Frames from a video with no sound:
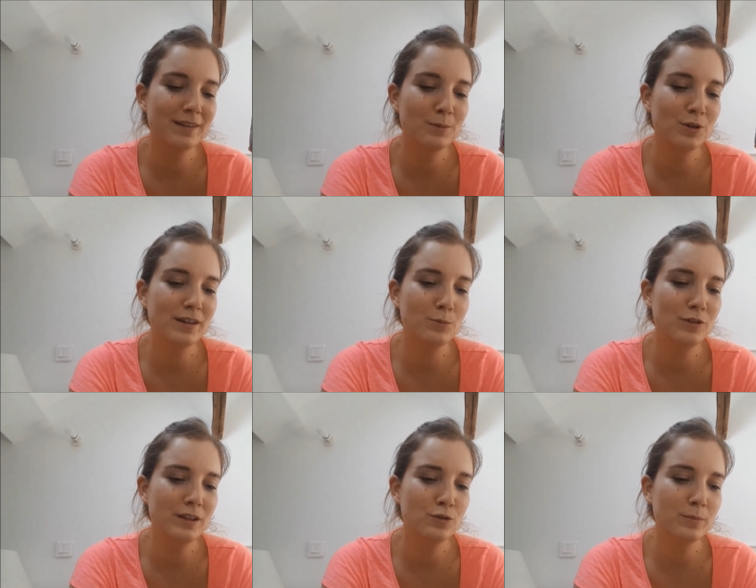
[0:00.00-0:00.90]
Cette boîte à
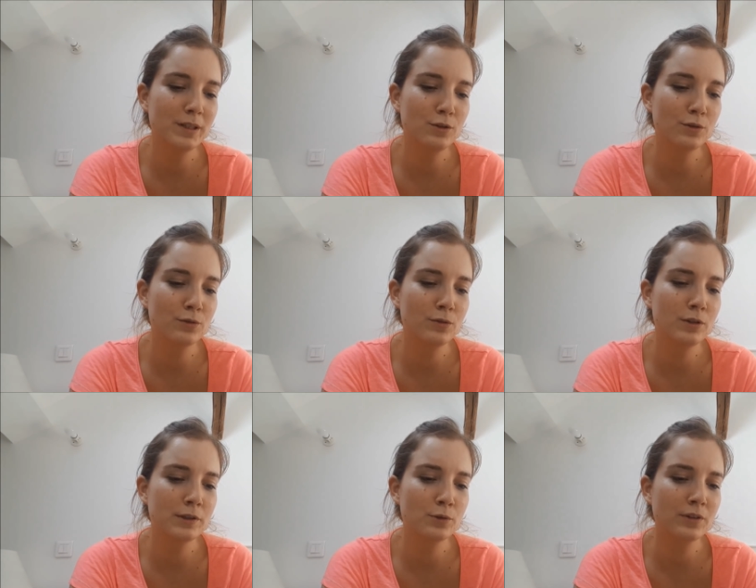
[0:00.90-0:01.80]
musique combine le son
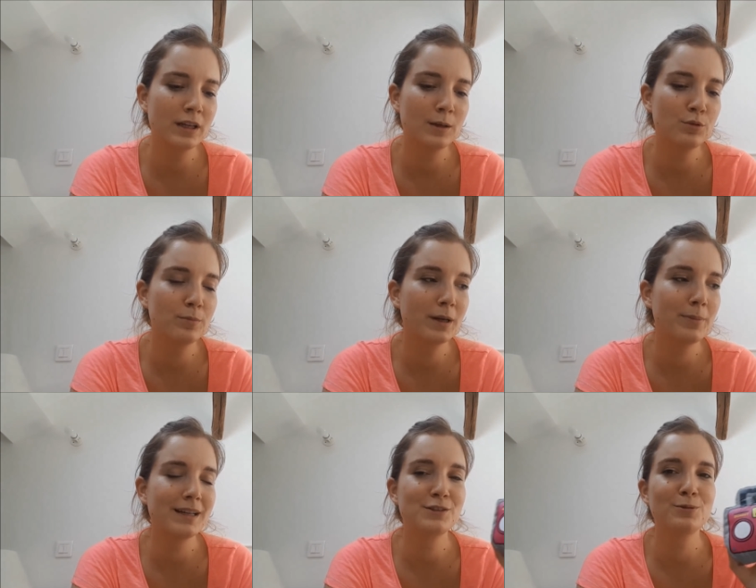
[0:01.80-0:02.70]
et la dose câlin pour
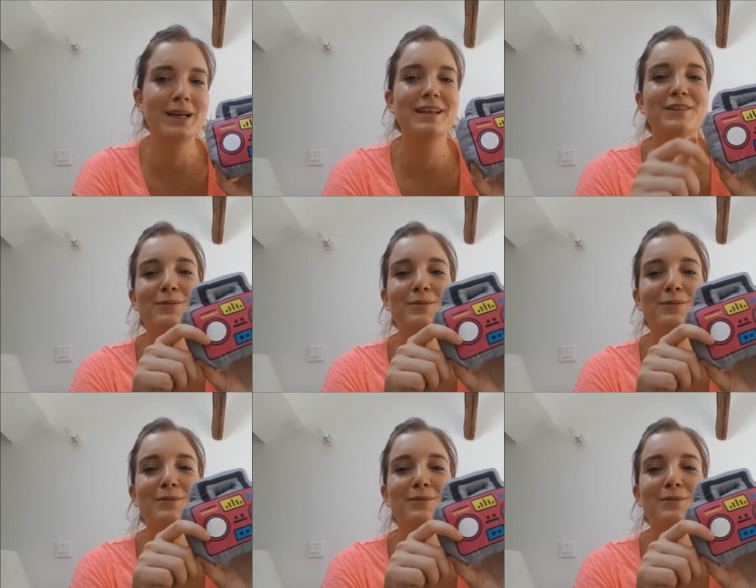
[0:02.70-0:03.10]
préparer le sommeil.